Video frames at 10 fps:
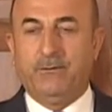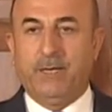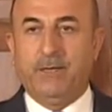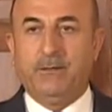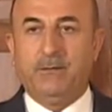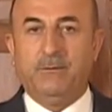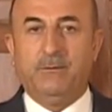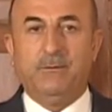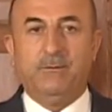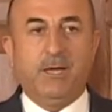ve
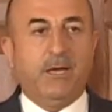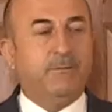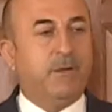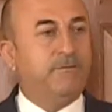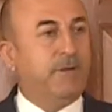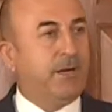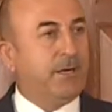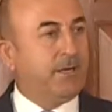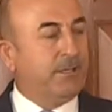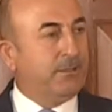Myanmar ve
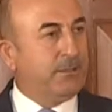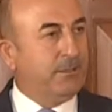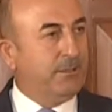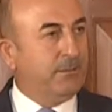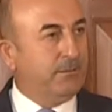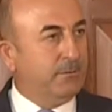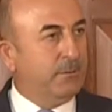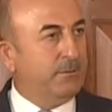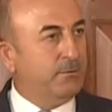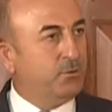Arakan'daki
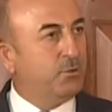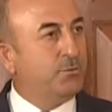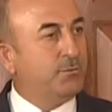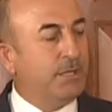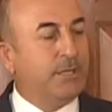e, bu durumla